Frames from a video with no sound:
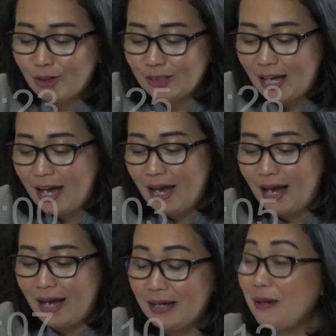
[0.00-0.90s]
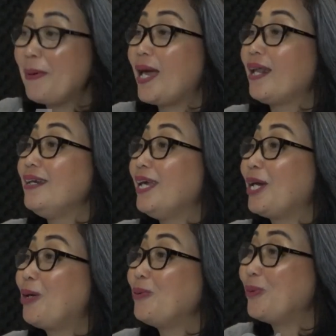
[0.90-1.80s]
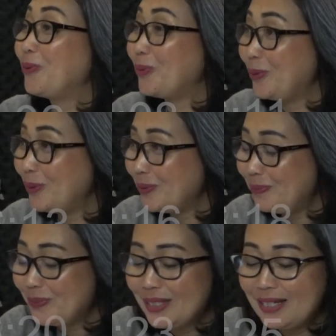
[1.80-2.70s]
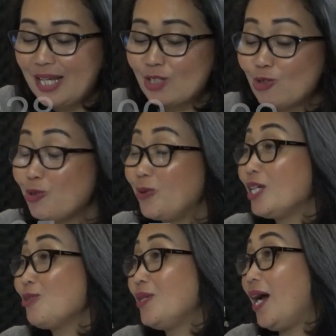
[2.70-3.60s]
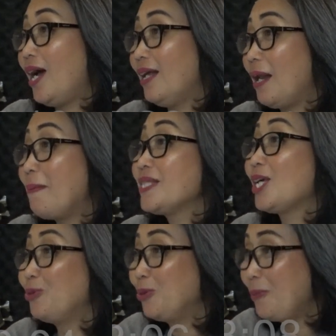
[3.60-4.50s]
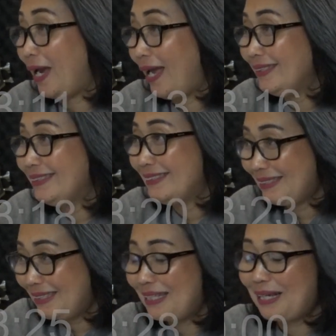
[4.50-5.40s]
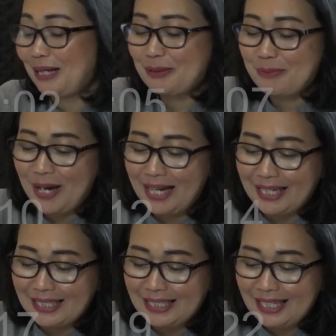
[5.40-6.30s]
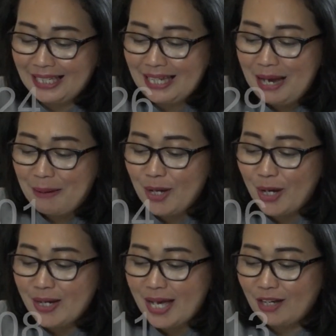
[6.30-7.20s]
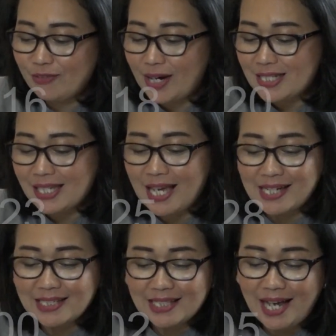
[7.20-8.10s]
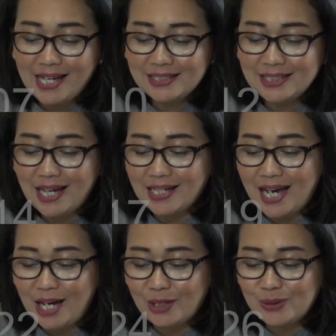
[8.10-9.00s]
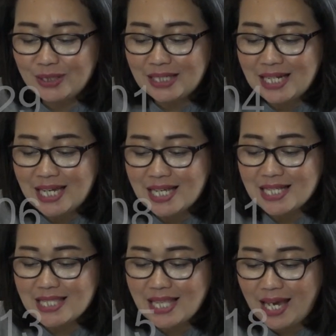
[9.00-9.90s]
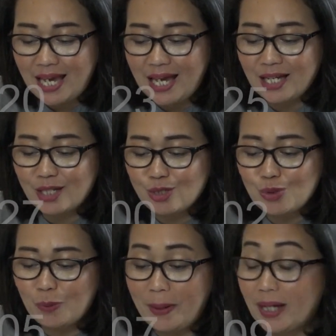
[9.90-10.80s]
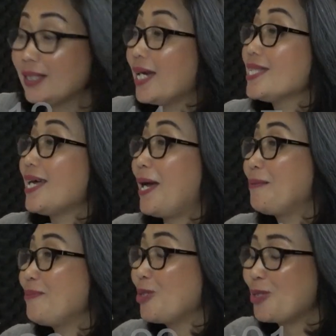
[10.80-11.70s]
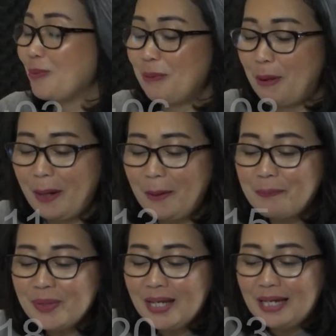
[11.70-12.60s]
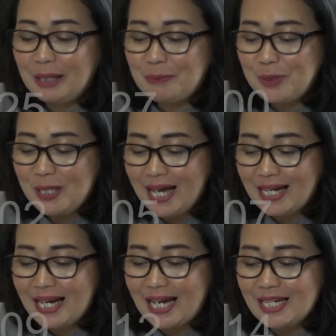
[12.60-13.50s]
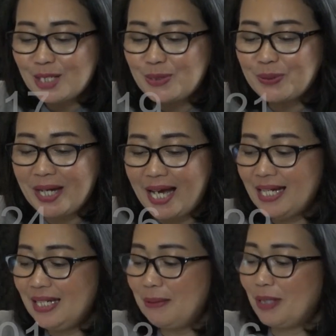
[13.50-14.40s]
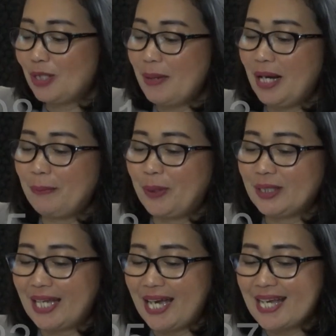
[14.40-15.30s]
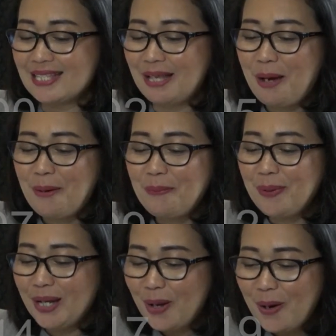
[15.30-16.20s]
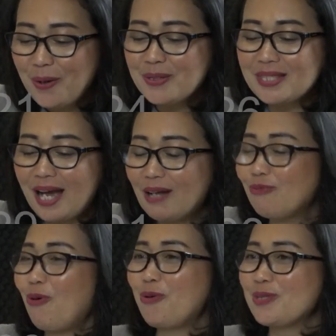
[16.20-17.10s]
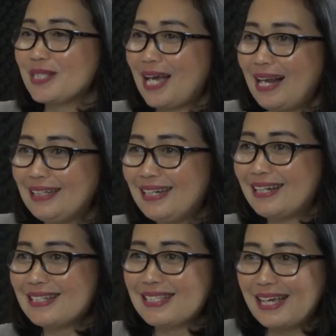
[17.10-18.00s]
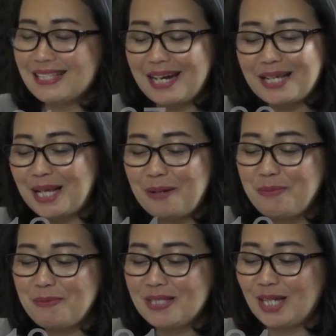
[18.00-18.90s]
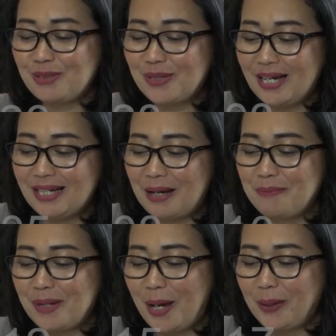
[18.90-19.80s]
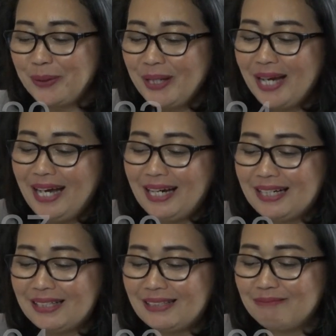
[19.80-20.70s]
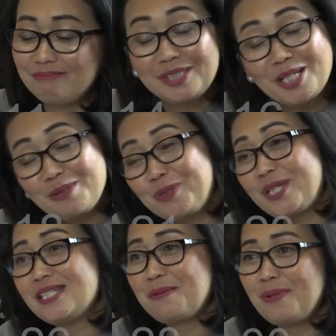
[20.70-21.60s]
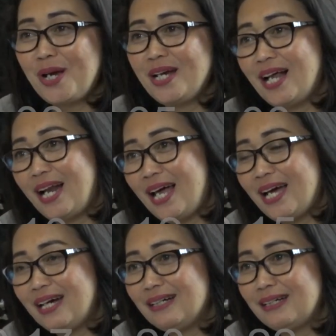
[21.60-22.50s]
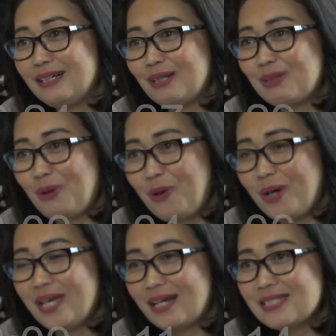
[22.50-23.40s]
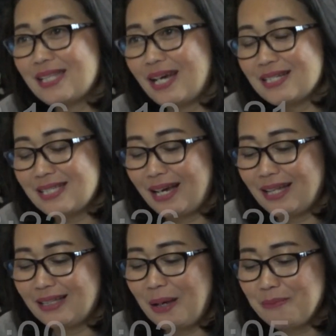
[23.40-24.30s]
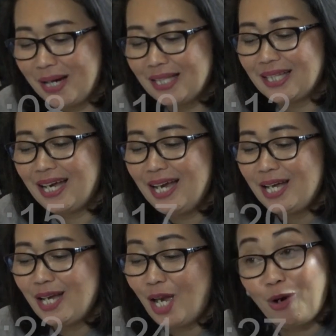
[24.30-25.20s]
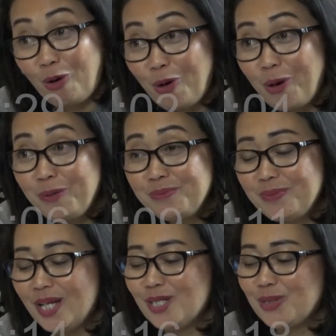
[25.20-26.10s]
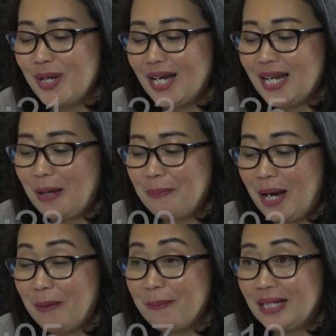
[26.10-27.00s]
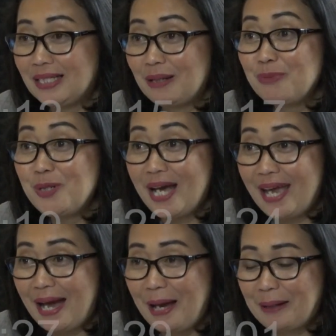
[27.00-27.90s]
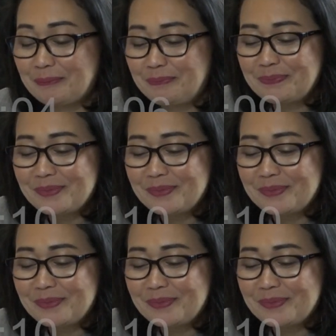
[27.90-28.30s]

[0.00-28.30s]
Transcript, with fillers: anggota DPRD Klung yang sesungguhnya sudah lama saya tunggu Pak ya. Kita ketemu hari ini, beliau dari fraksi Gerindra, anak agung gede sayang Suparta SH. Sukses semua Bapak. Kemudian hadir juga di Metro Bali Podcast beliau sangat fokus sekali dan saya senang sekali berbincang juga dengan beliau. Um, saya sebut saja beliau adalah uh, tokoh yang sangat-sangat hebat ya, ekonom dan juga adalah pengamat kebudayaan.